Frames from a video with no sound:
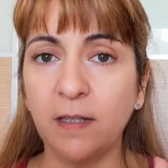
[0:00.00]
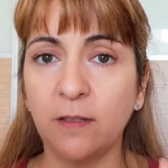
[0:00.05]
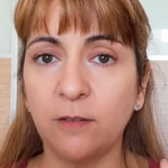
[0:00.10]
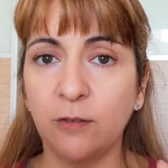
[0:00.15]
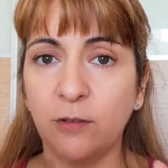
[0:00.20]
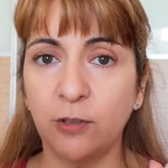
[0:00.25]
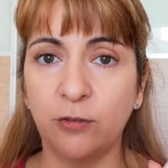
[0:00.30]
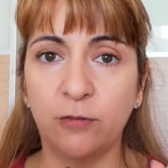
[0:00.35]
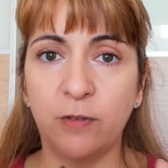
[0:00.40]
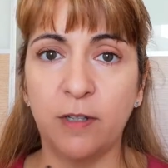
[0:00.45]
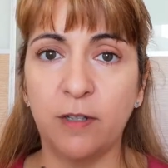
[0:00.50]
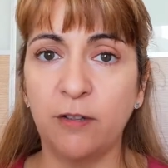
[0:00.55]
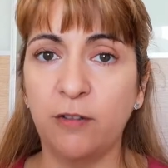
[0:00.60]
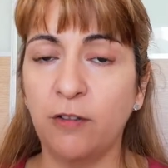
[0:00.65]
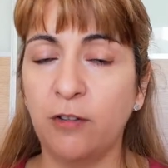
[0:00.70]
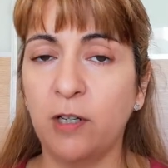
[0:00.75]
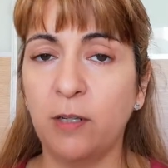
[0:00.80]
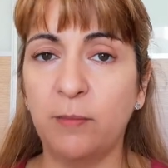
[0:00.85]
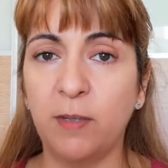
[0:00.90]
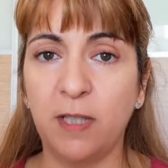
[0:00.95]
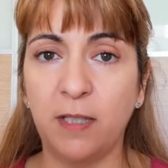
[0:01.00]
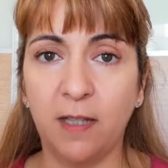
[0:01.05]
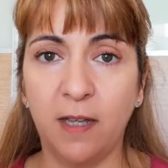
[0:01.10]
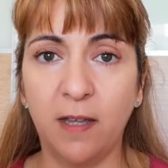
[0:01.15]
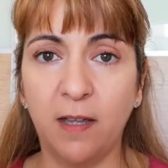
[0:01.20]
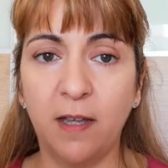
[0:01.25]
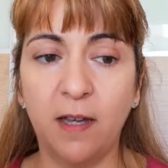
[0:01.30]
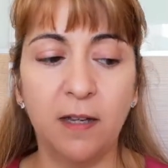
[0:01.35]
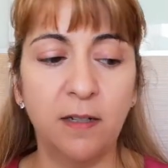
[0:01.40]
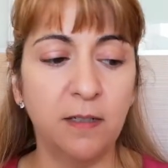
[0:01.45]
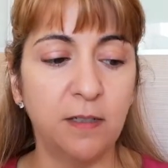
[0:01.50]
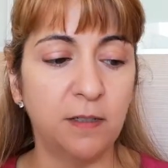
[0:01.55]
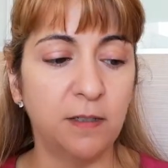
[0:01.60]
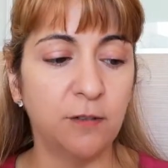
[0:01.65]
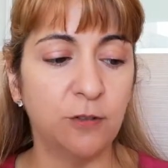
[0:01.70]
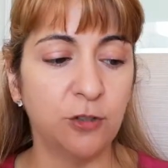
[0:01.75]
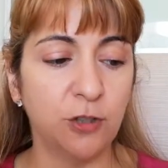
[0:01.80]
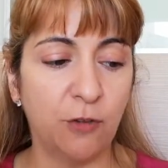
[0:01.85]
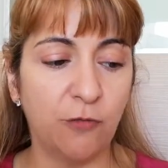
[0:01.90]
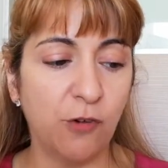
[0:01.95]
No es una edición limitada y
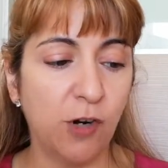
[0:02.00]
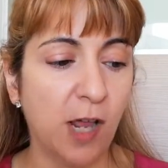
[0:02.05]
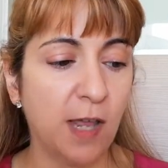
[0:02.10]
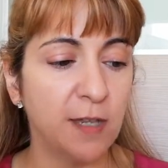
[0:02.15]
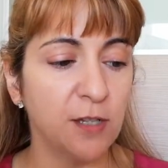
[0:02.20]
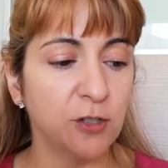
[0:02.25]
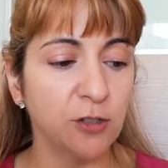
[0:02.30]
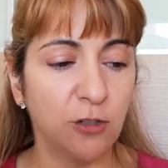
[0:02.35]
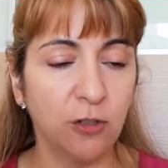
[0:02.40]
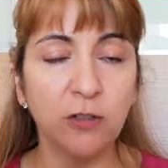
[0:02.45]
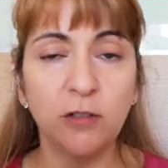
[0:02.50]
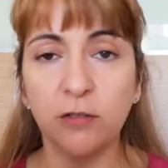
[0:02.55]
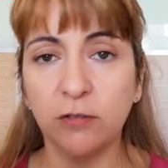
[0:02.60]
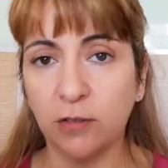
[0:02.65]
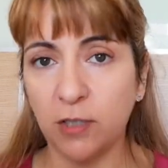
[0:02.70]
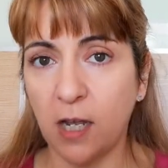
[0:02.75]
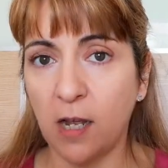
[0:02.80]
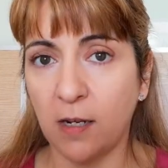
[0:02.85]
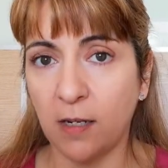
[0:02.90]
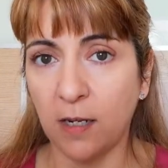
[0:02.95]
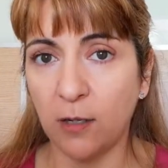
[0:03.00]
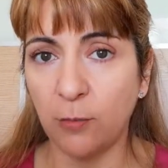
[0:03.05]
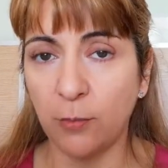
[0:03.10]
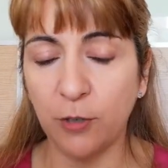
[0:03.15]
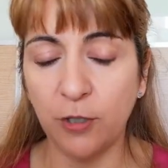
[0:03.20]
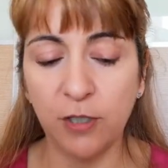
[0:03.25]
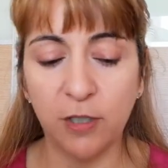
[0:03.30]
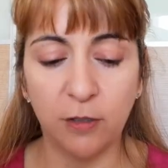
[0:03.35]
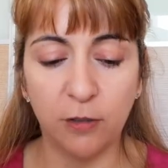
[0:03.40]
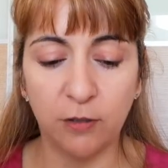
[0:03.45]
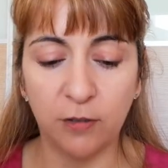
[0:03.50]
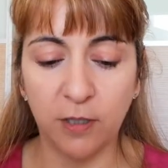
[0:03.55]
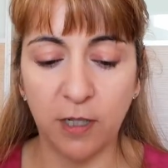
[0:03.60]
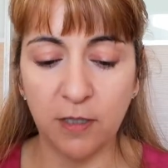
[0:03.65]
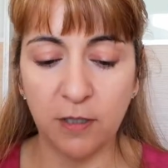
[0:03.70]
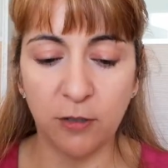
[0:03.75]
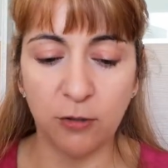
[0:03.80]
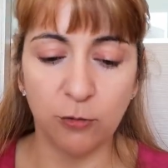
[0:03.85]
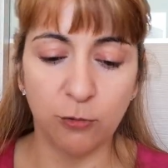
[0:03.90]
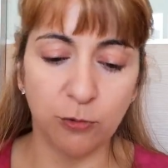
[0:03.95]
no está fuera de stock, o sea que lo podéis encontrar
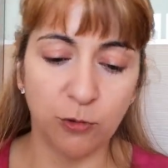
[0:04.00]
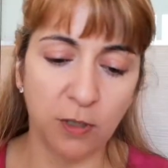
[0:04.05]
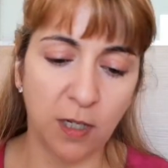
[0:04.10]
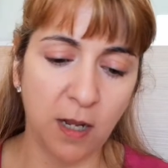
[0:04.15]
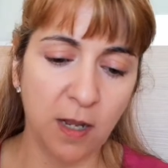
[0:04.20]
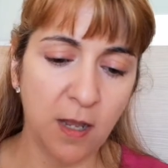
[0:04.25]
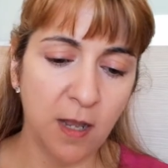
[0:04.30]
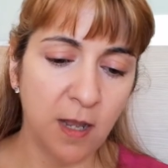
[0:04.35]
si os gusta.